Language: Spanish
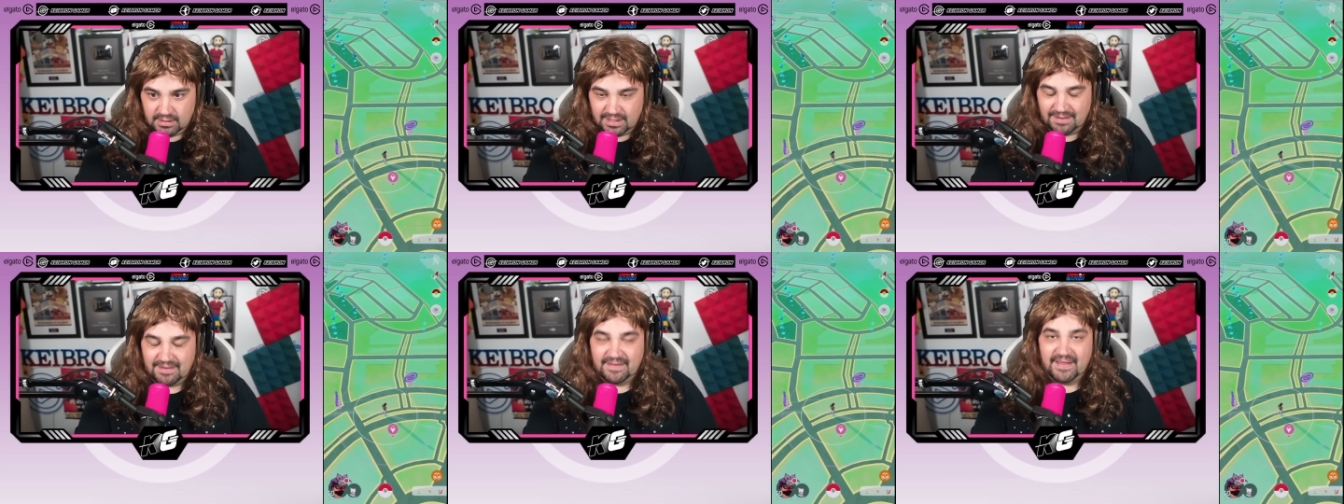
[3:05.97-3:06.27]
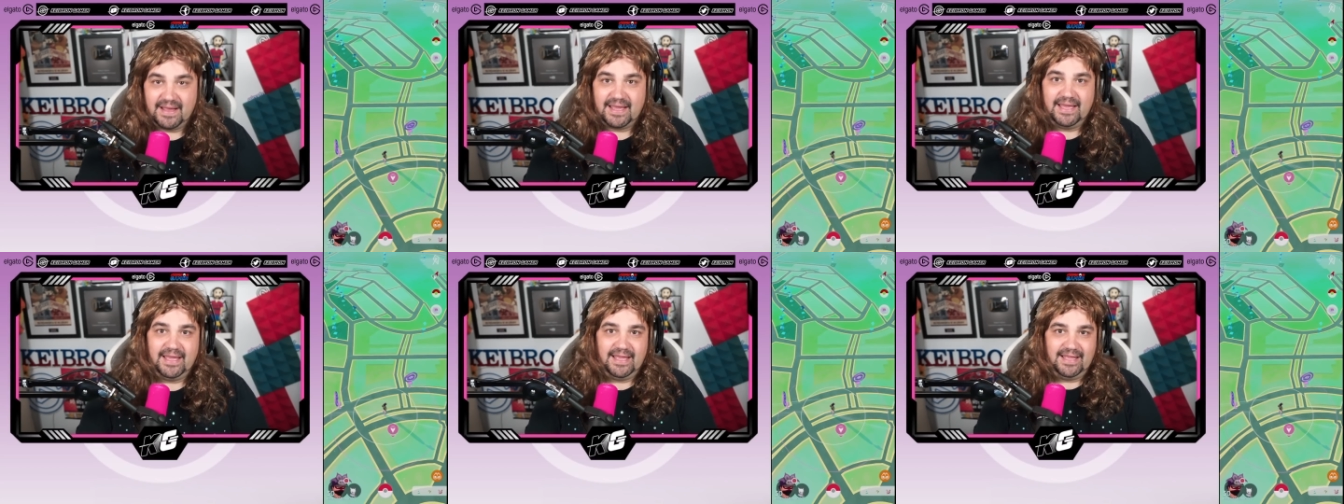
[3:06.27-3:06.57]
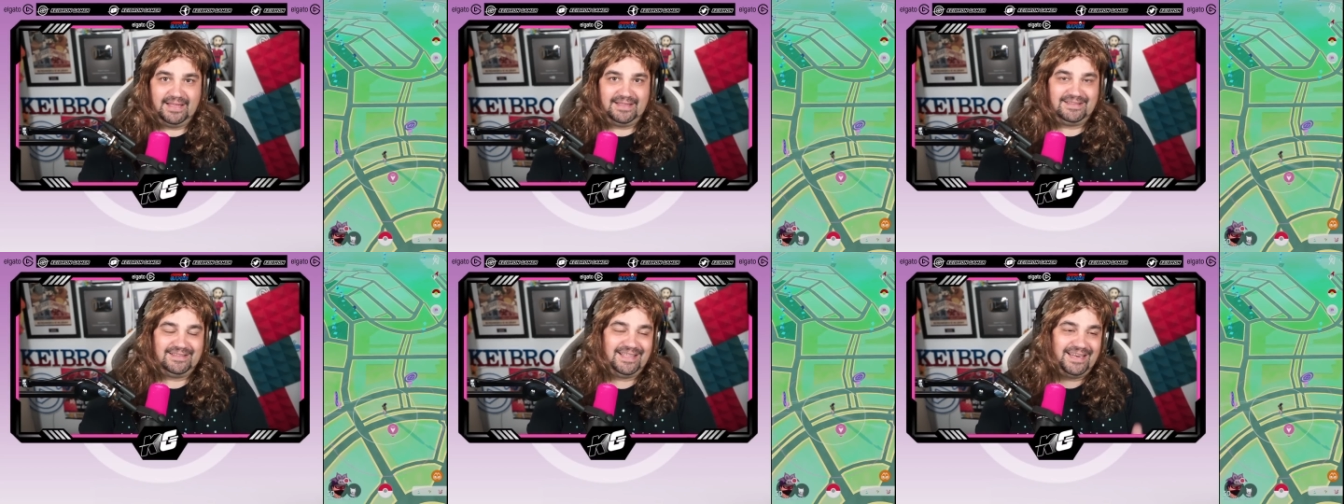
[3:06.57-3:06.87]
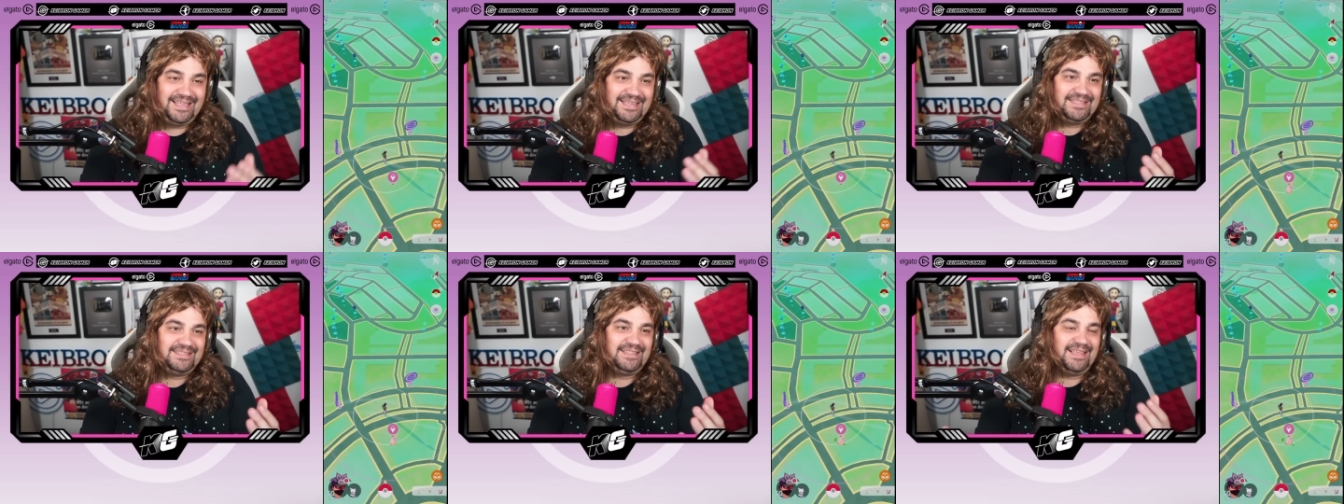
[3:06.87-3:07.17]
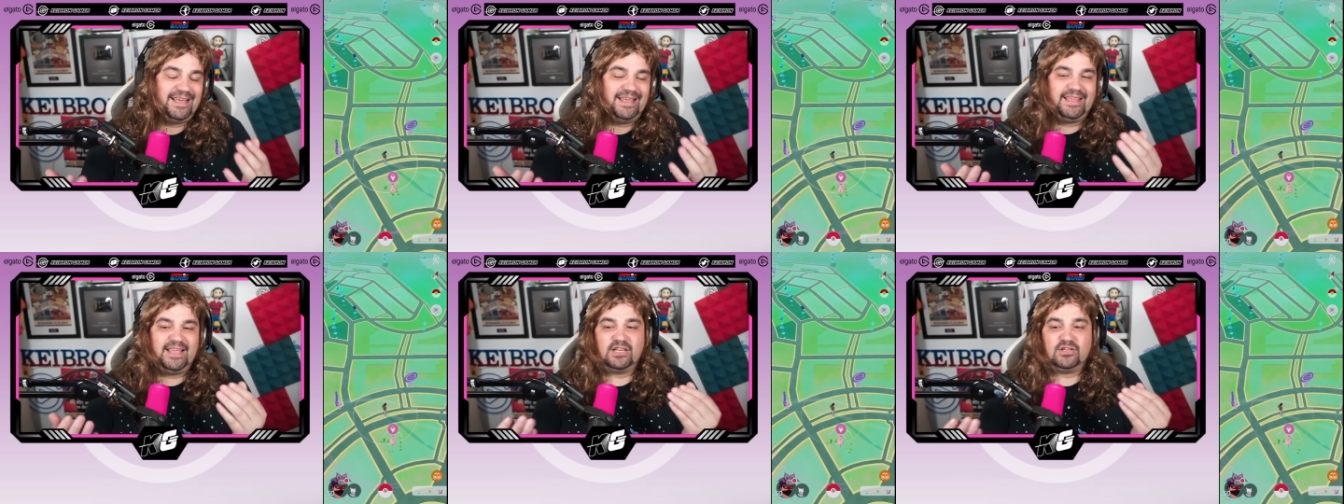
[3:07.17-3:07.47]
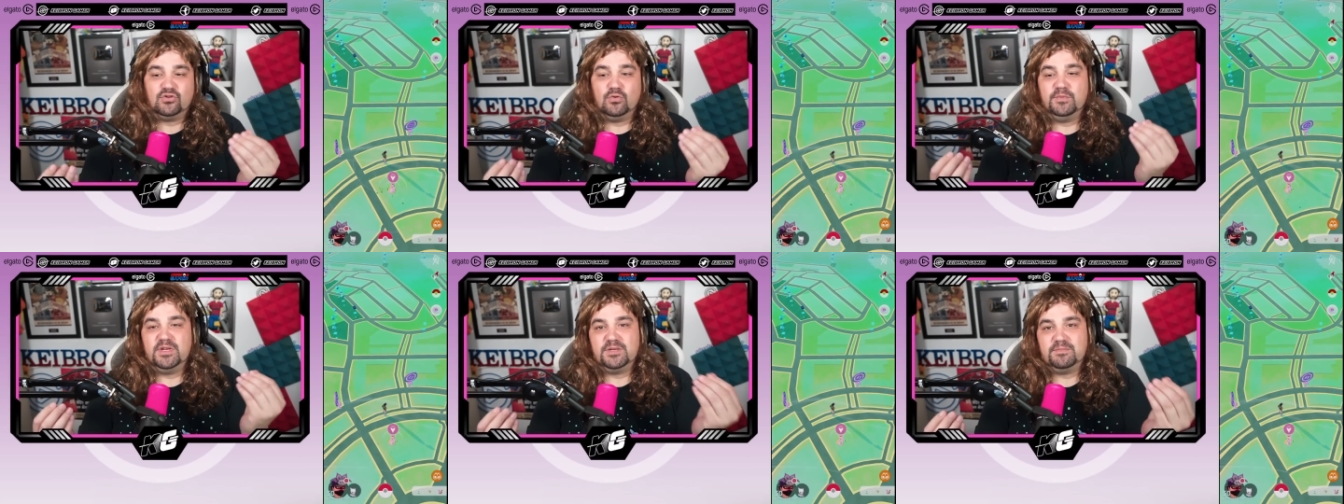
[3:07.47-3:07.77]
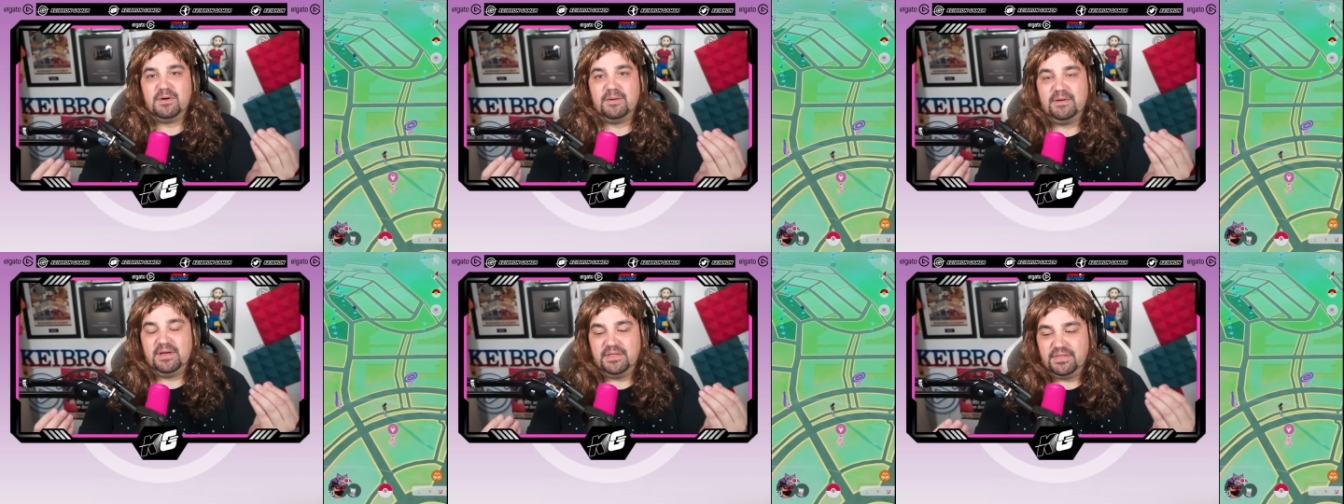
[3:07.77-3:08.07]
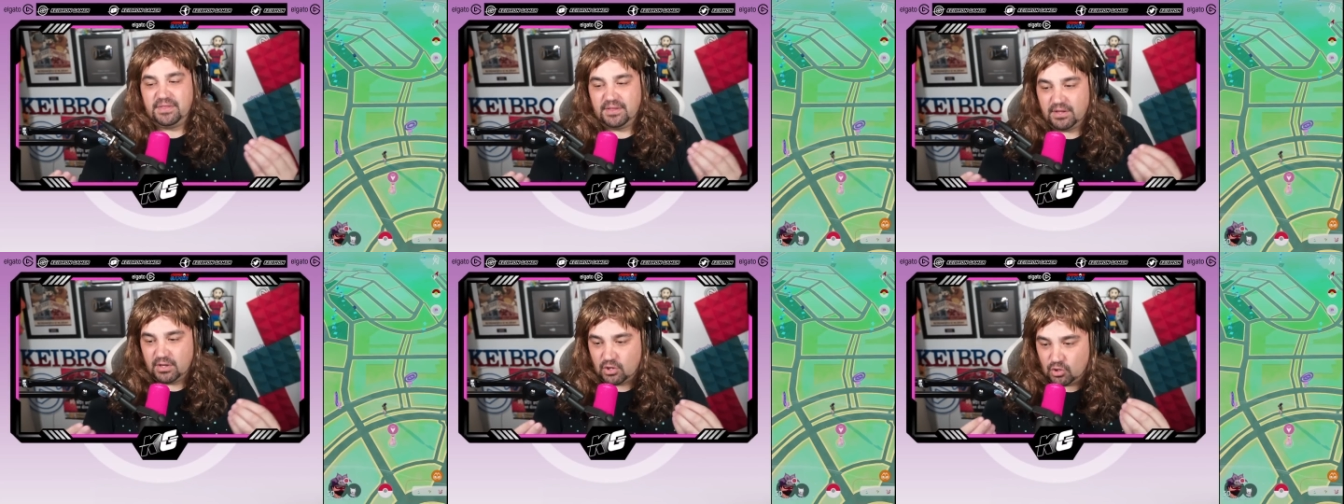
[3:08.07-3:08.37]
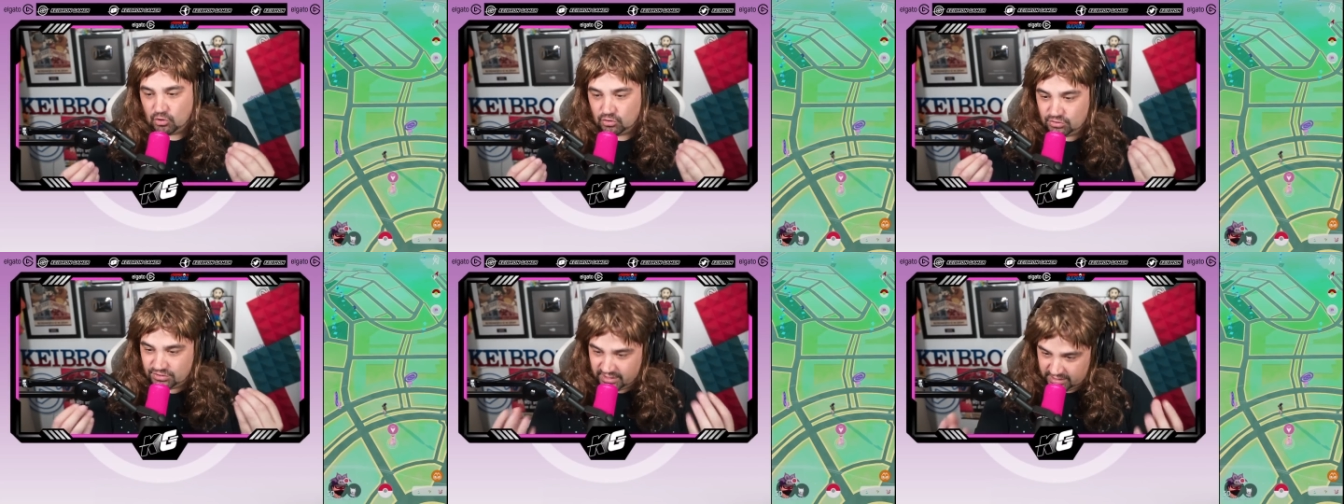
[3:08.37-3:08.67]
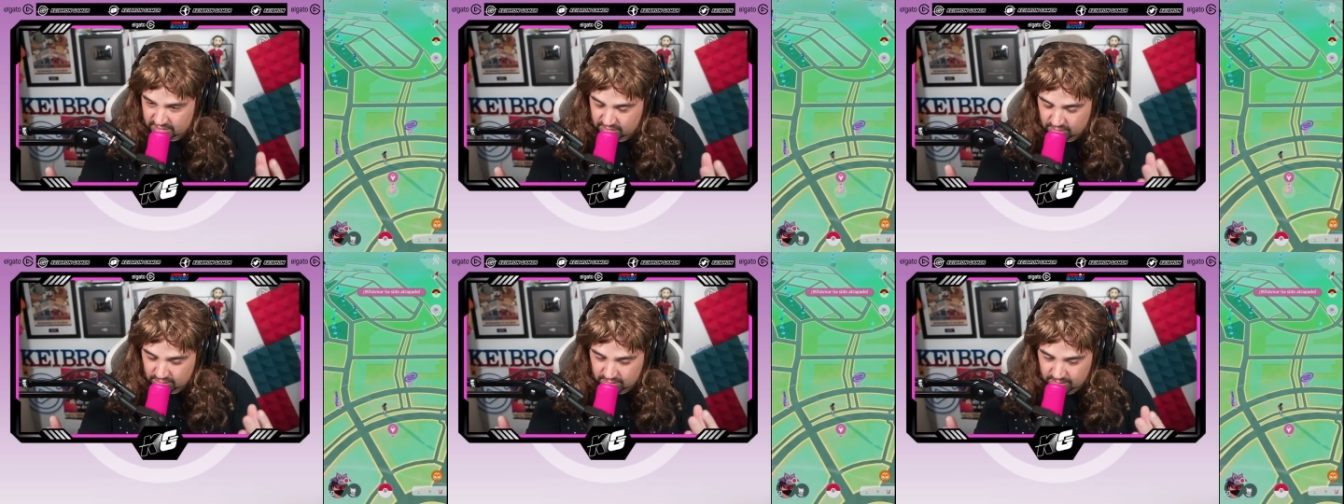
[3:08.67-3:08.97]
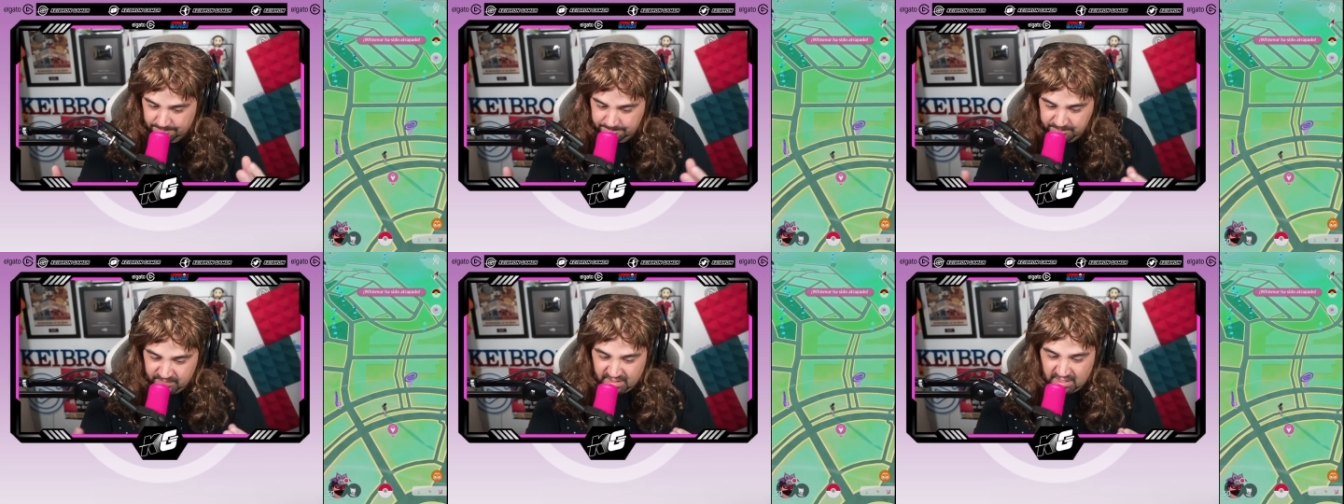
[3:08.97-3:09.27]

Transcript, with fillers: la verdad que triste y a su misma vez contento.